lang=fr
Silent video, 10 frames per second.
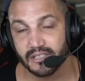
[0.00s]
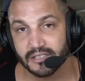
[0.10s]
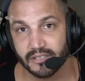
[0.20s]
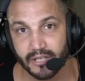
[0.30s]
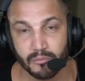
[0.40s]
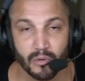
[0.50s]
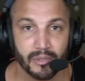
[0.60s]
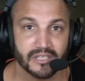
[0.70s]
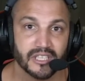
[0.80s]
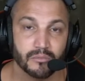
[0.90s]
c'est vraiment
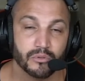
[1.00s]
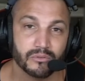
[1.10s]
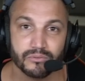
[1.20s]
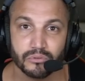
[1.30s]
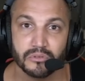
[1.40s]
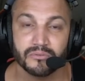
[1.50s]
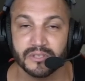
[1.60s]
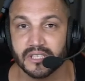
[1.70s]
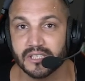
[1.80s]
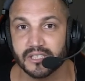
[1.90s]
parce qu'ils me vouent une
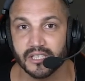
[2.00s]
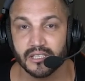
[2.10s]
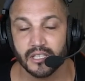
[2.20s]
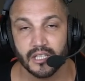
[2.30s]
fidélité.